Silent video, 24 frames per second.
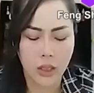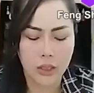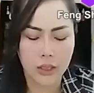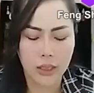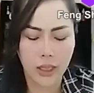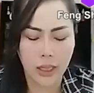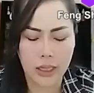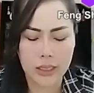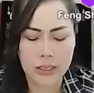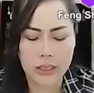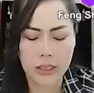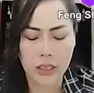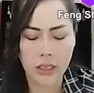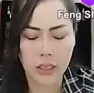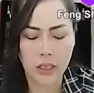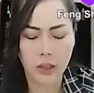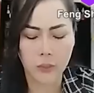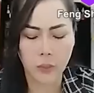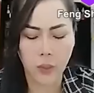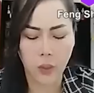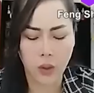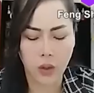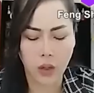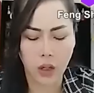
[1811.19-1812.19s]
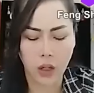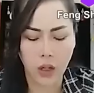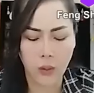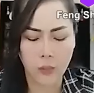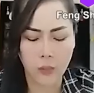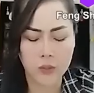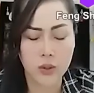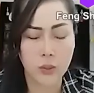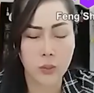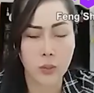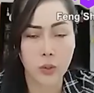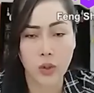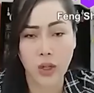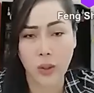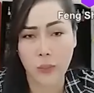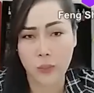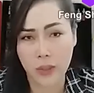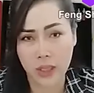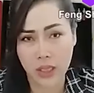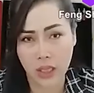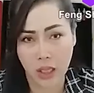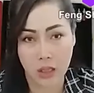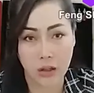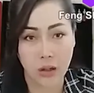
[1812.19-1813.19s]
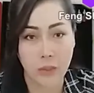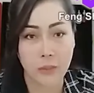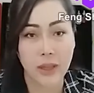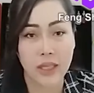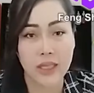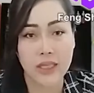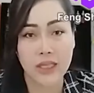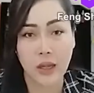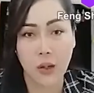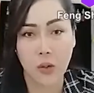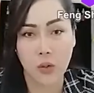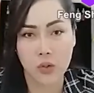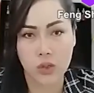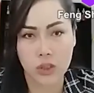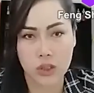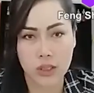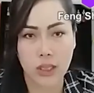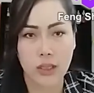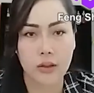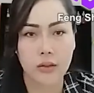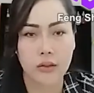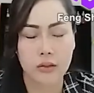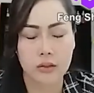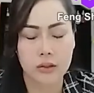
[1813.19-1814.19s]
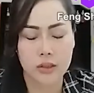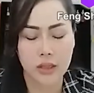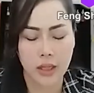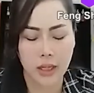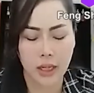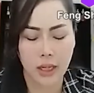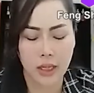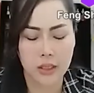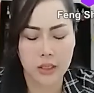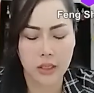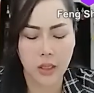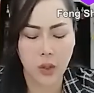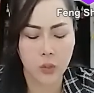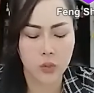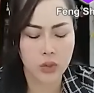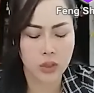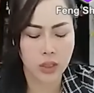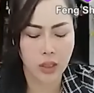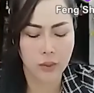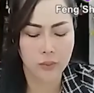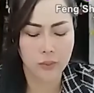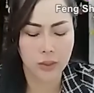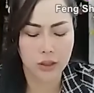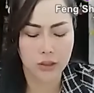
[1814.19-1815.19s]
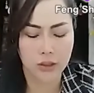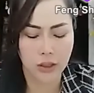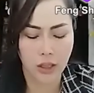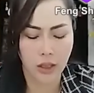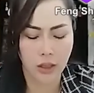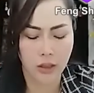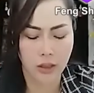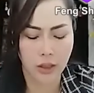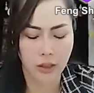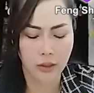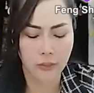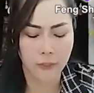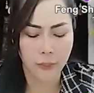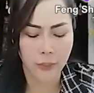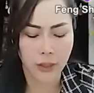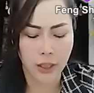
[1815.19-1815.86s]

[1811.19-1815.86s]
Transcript: nè để chơi được bỏ cả hòm chứ mình được miên à rắm anh cao tràn chà anh cao tràn mình tên á